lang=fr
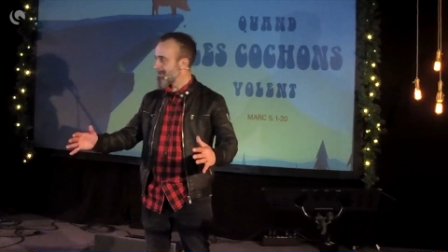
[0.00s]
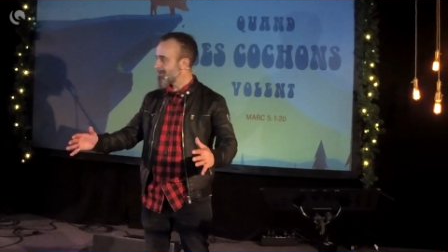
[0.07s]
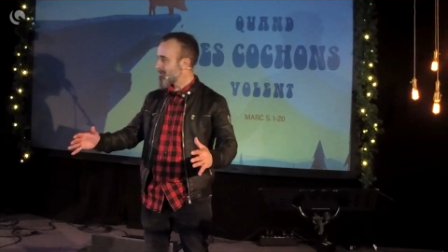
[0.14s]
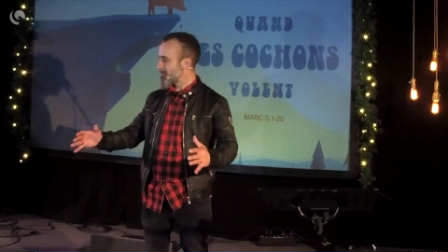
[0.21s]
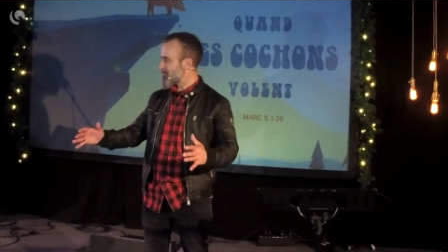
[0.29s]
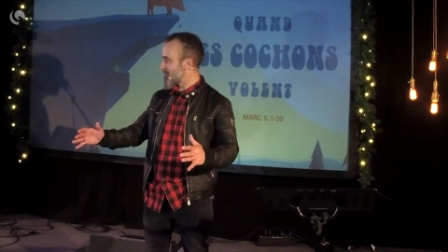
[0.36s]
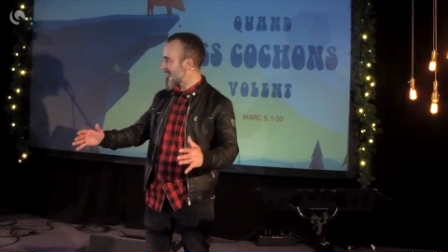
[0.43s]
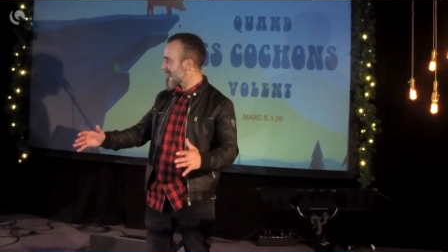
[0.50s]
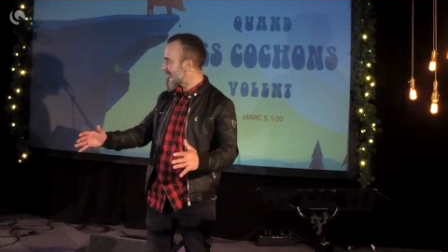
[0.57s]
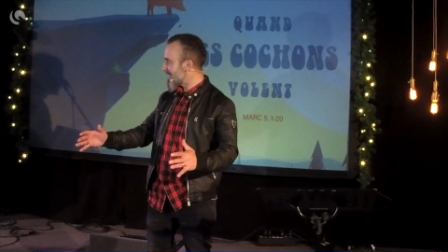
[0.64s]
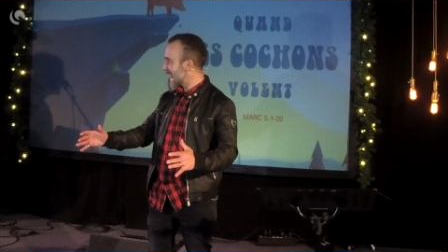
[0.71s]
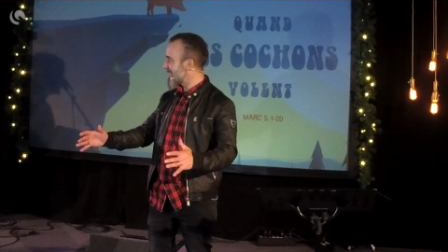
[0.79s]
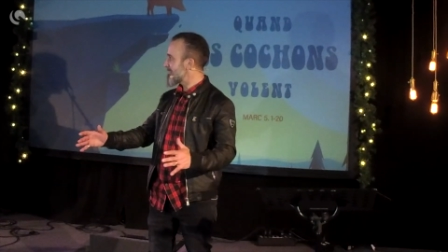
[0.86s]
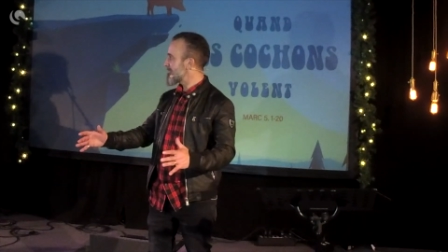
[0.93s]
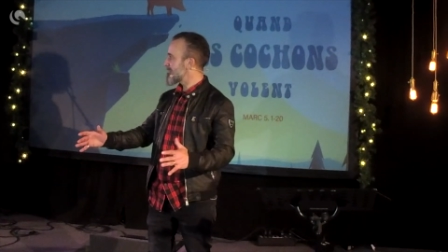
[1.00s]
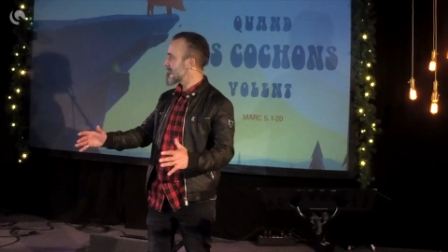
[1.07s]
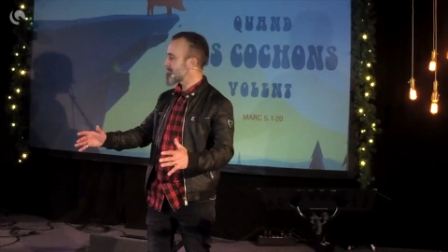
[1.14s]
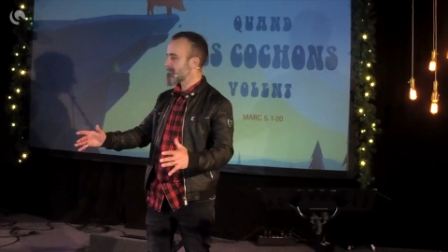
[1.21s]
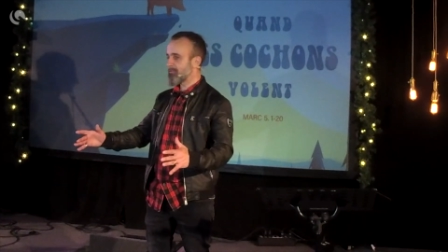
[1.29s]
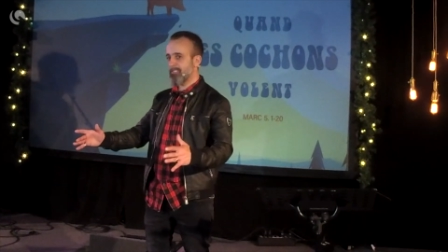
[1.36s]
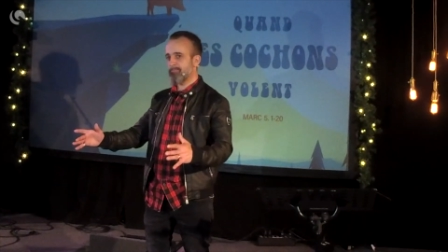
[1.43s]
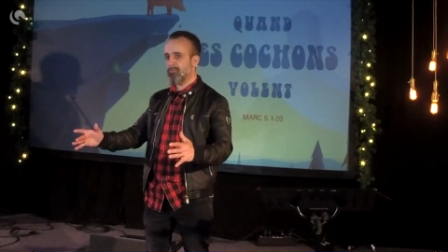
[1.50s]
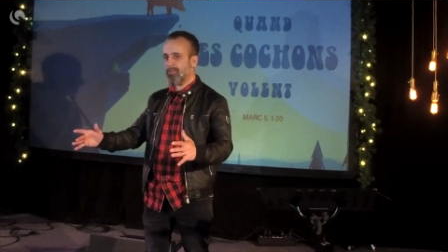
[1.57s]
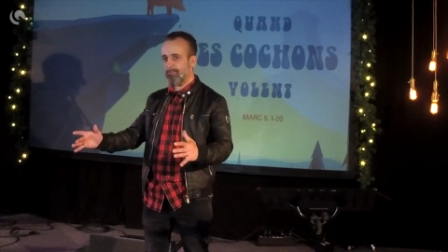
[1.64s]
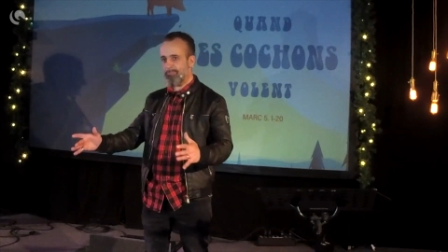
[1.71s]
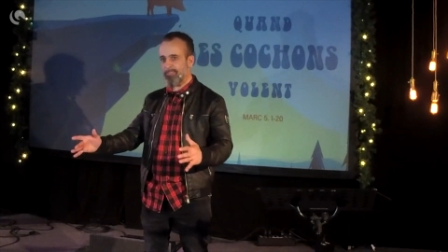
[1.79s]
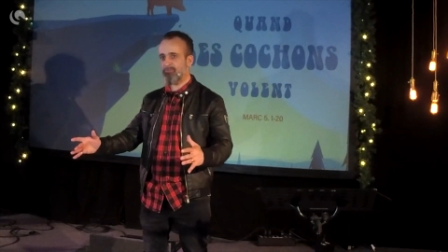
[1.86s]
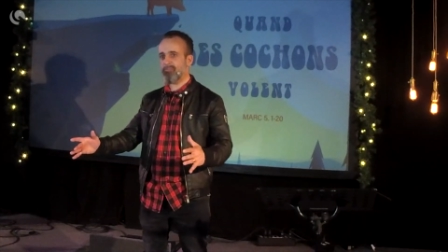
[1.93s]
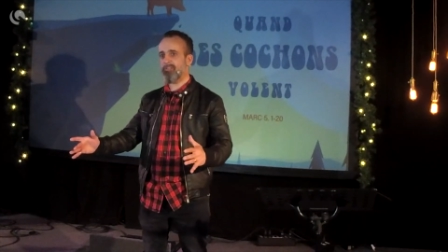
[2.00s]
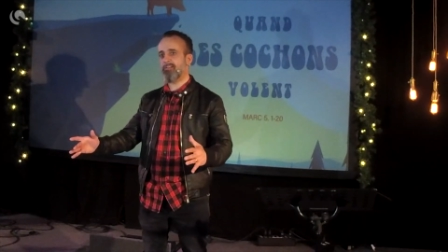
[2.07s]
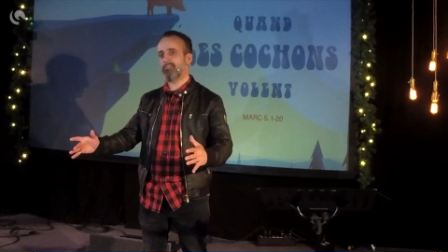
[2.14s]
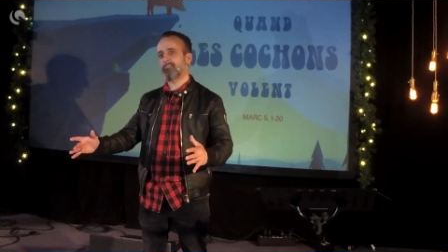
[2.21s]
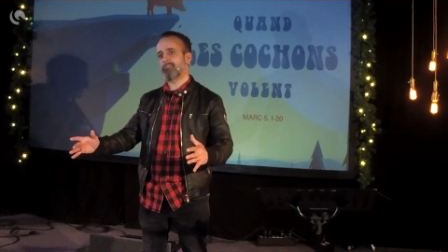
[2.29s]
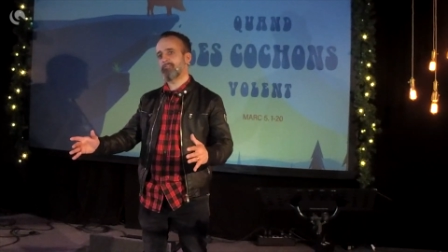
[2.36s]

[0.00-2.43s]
tu vois le gars, tu te dis, bon, il n'est pas tout seul.